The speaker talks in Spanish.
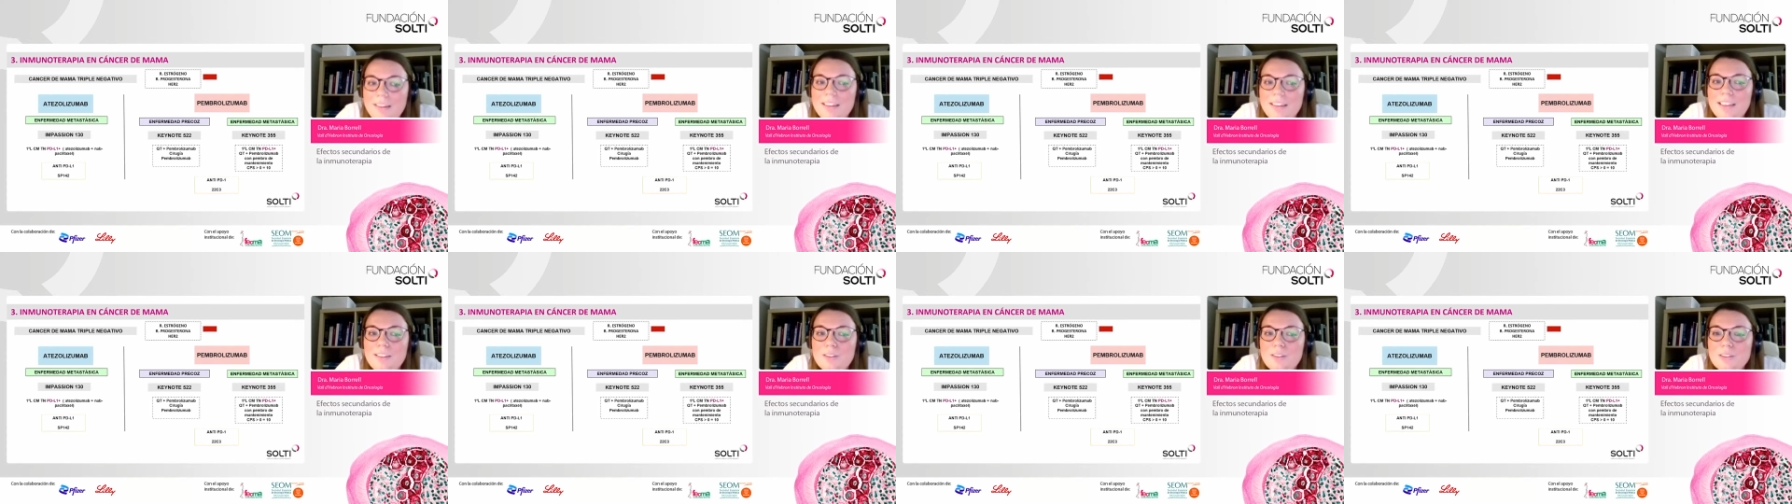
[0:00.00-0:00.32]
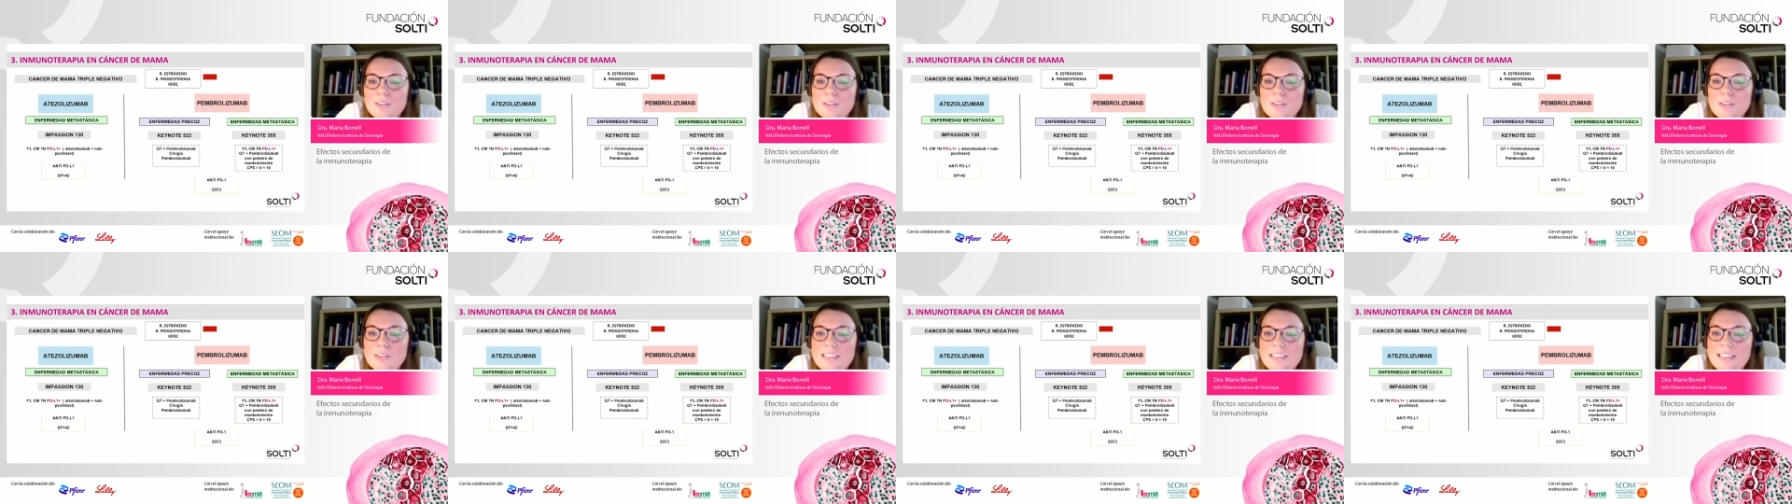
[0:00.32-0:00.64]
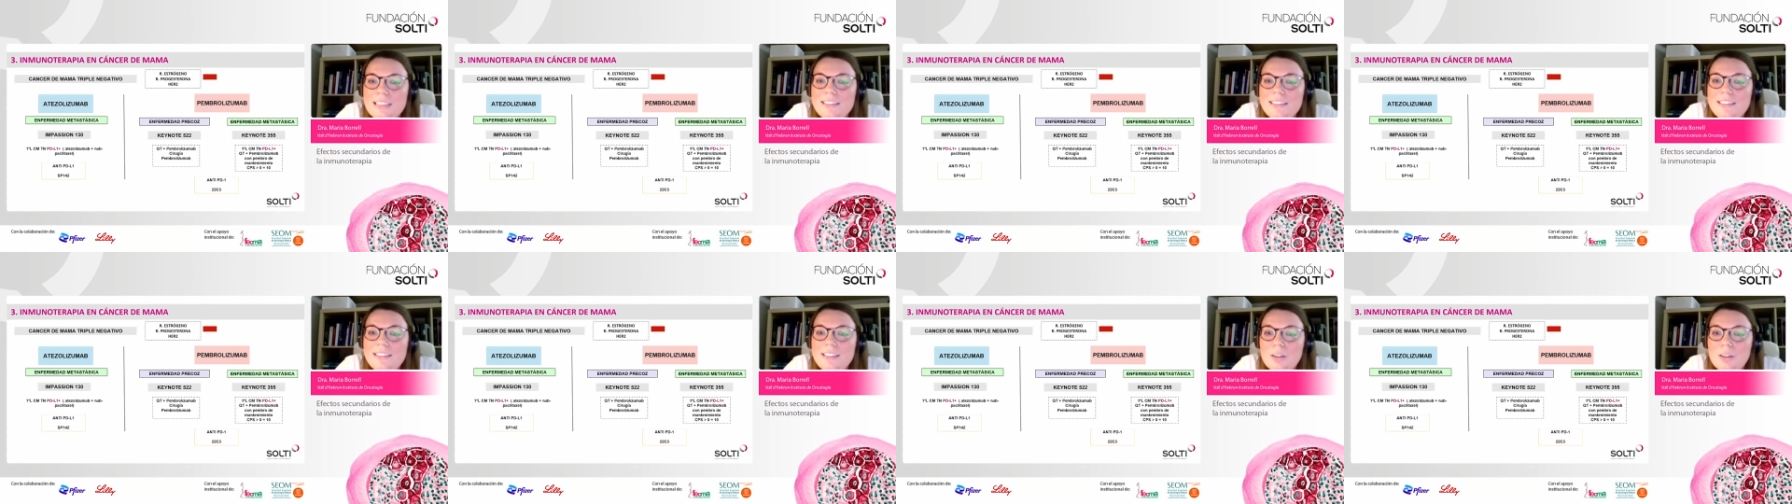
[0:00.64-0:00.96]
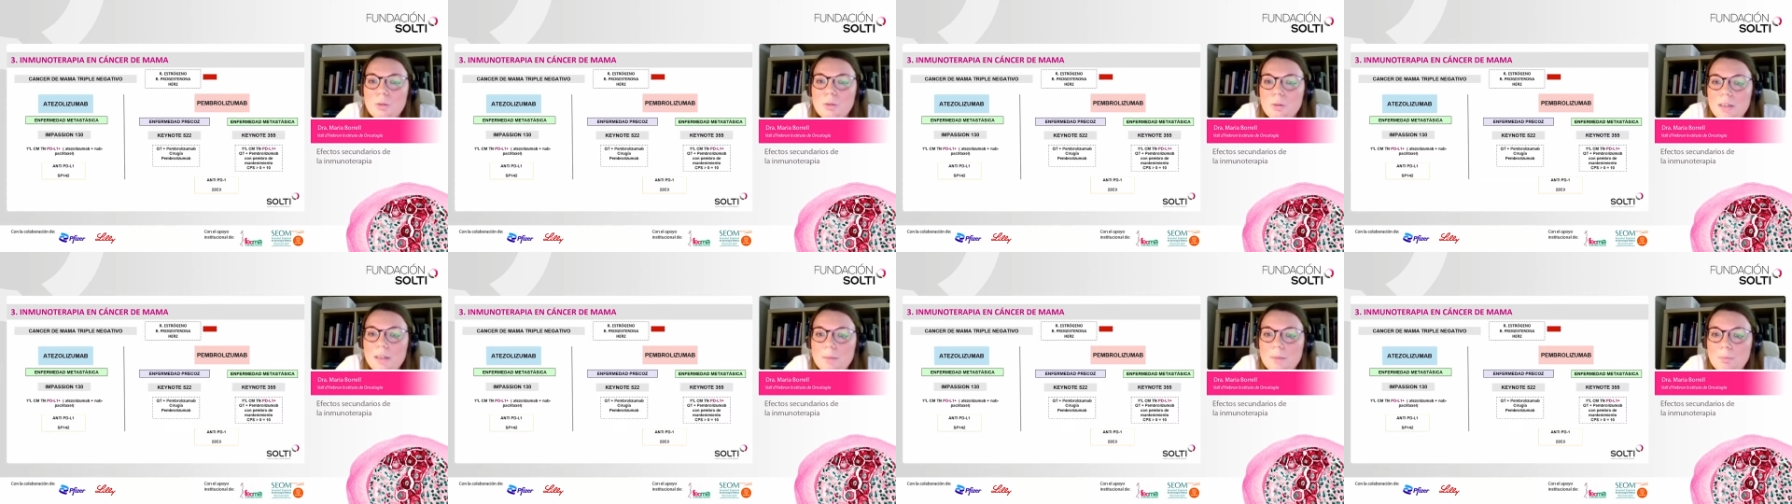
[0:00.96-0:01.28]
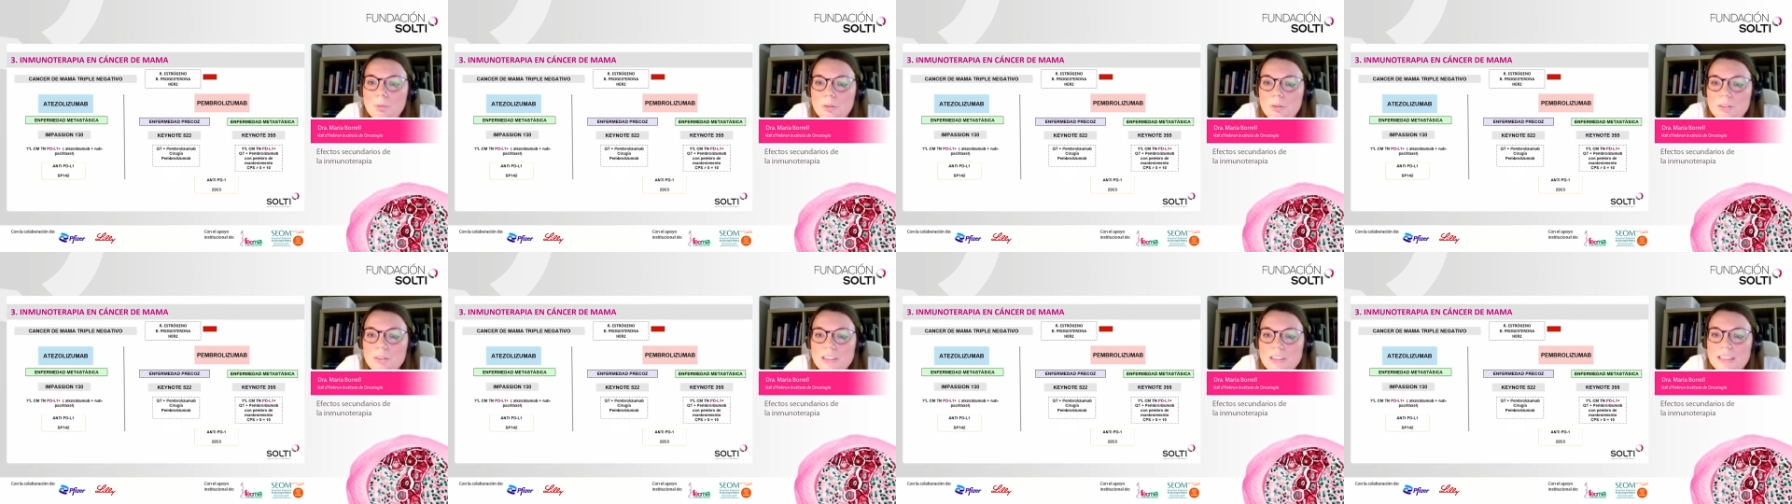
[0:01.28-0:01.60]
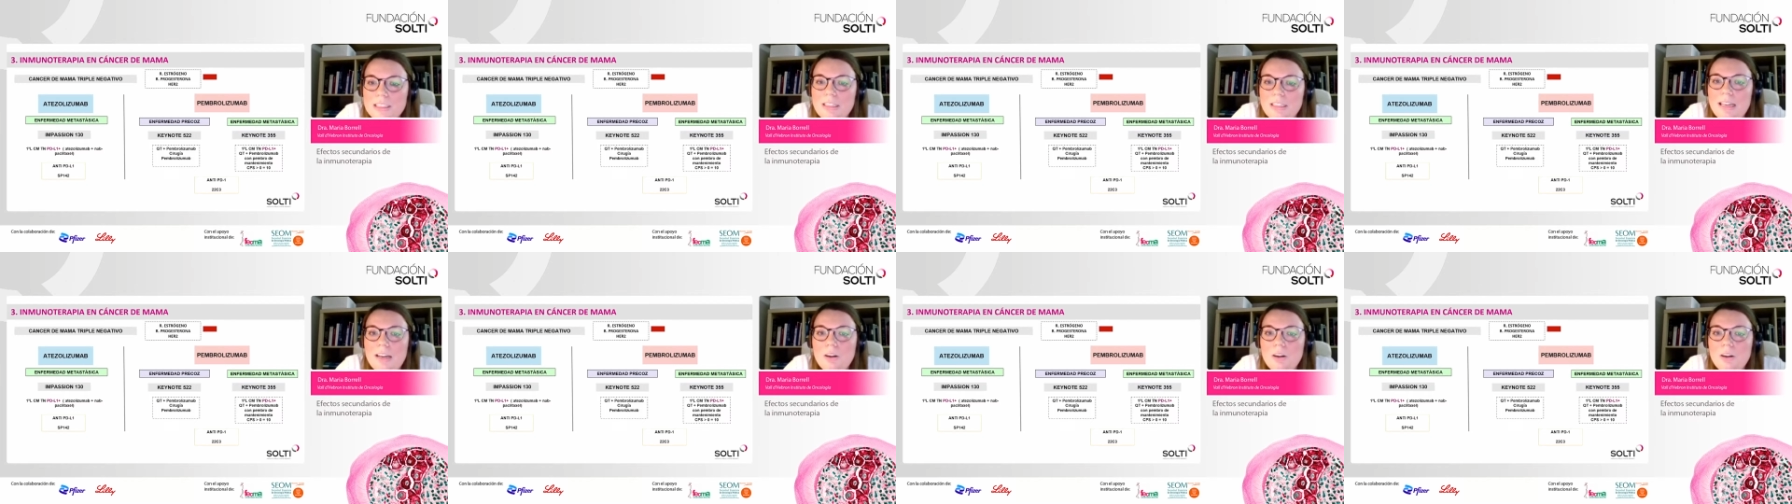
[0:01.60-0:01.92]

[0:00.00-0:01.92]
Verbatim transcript: Y los dos anticuerpos